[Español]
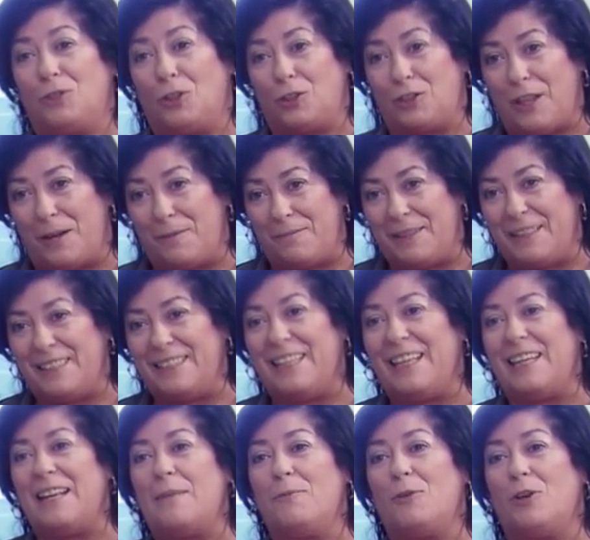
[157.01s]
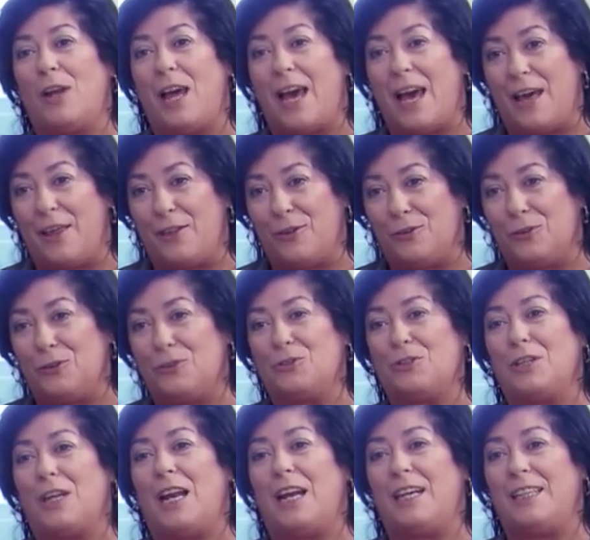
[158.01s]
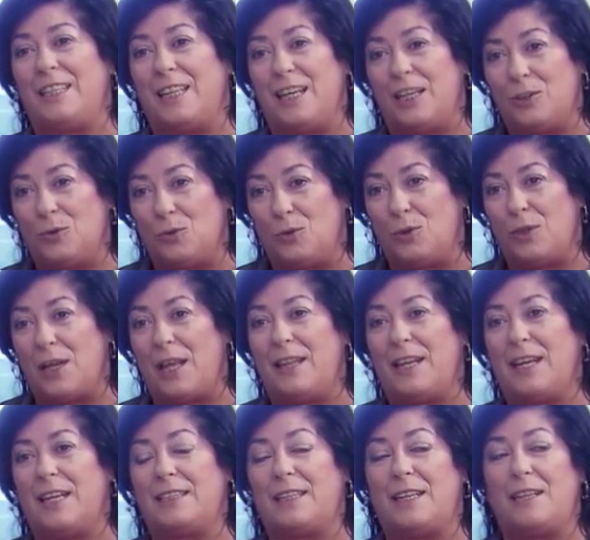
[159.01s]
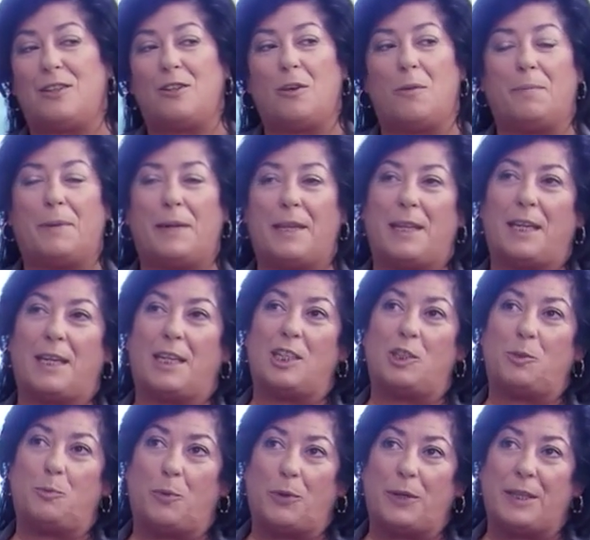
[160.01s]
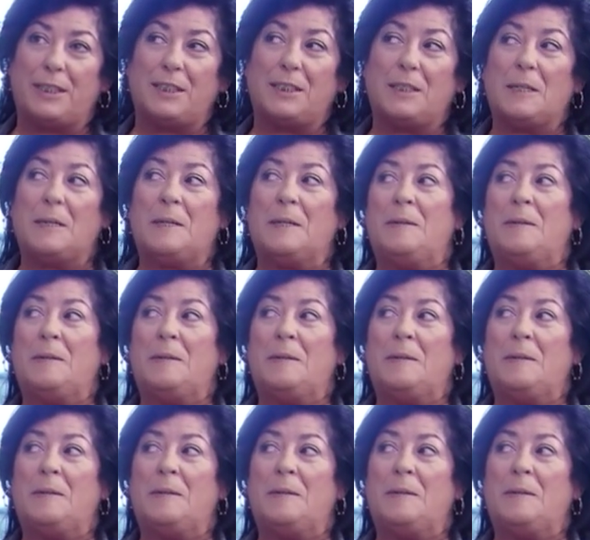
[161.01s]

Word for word: totalmente enamorados de la literatura, de la tradición. Parece que después,